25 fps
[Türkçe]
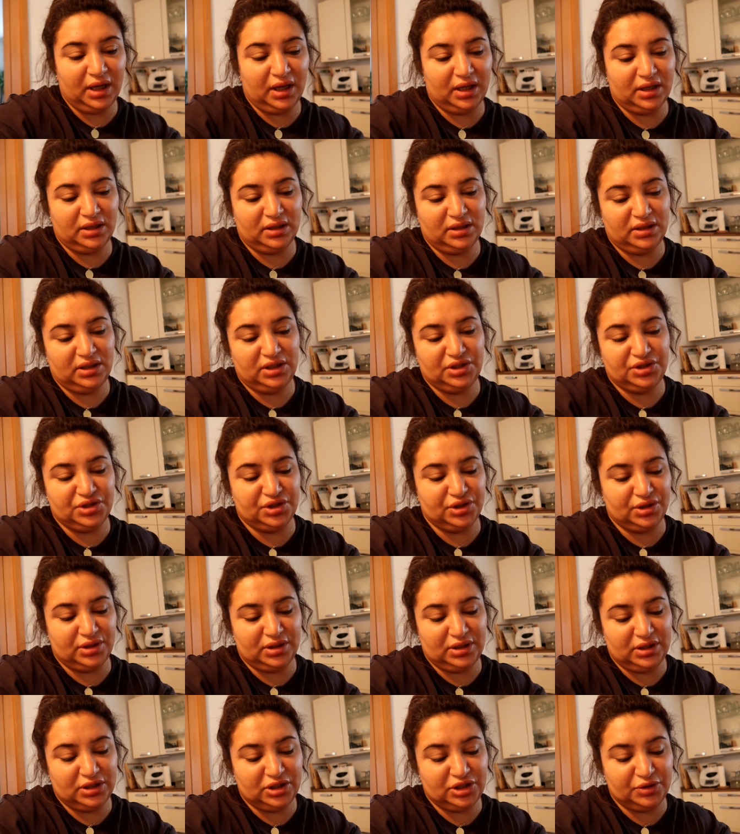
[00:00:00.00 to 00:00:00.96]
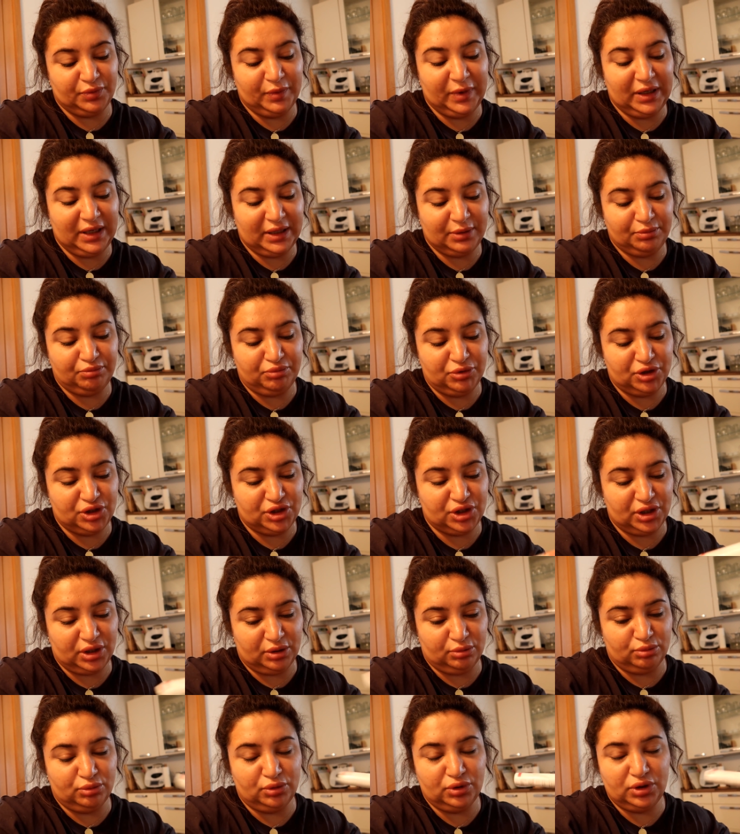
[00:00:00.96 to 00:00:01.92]
Yani içi, içmelik bir
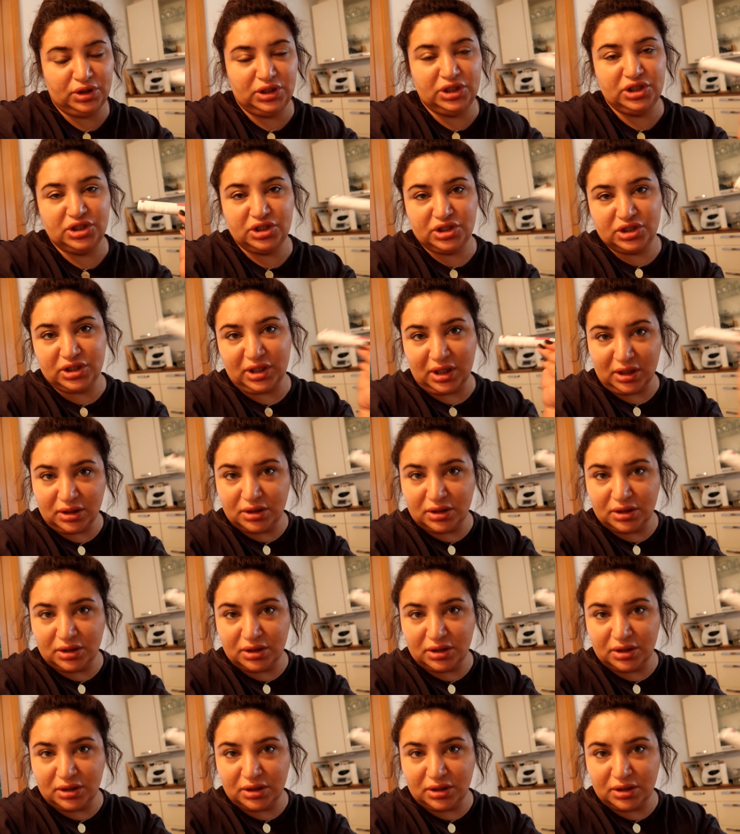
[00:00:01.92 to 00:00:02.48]
şey bu. İyice